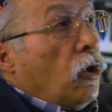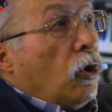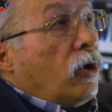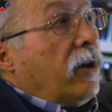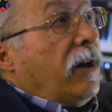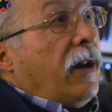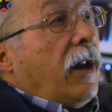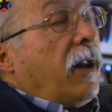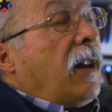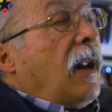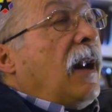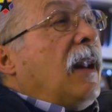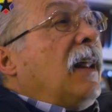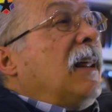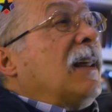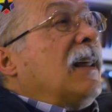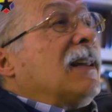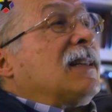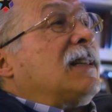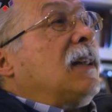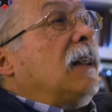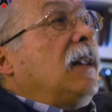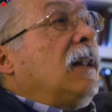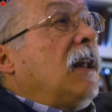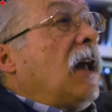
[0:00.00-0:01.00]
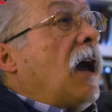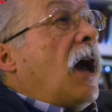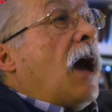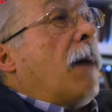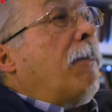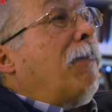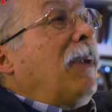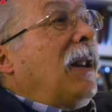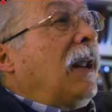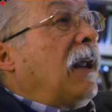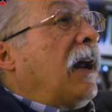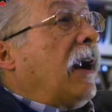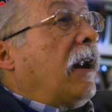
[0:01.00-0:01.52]
que en realidad sería
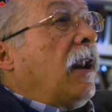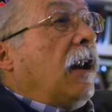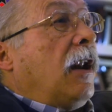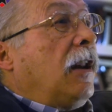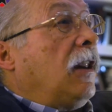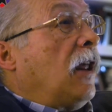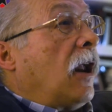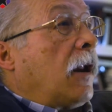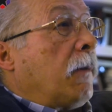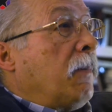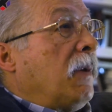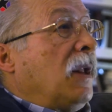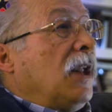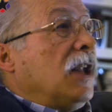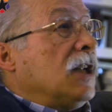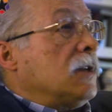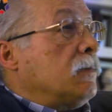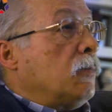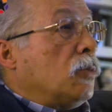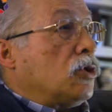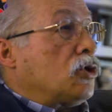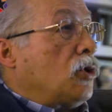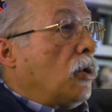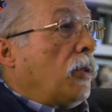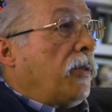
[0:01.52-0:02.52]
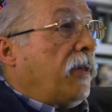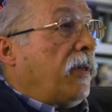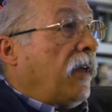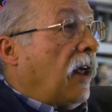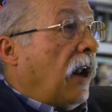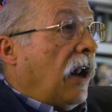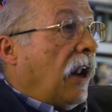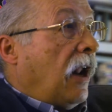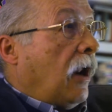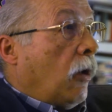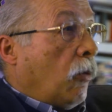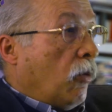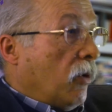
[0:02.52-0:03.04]
aplicar el darwinismo social
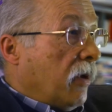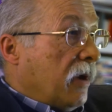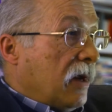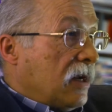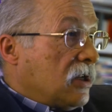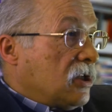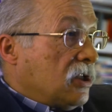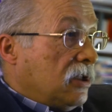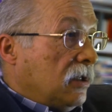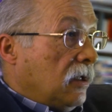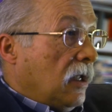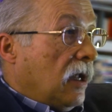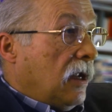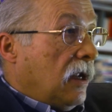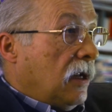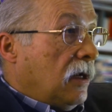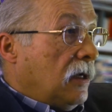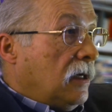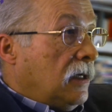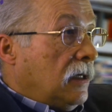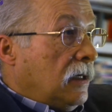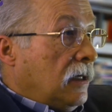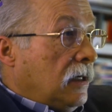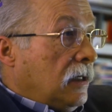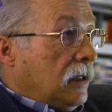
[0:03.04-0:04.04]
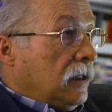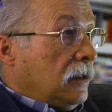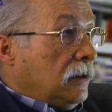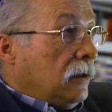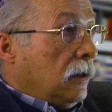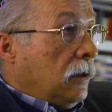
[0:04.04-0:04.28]
a la universidad. Es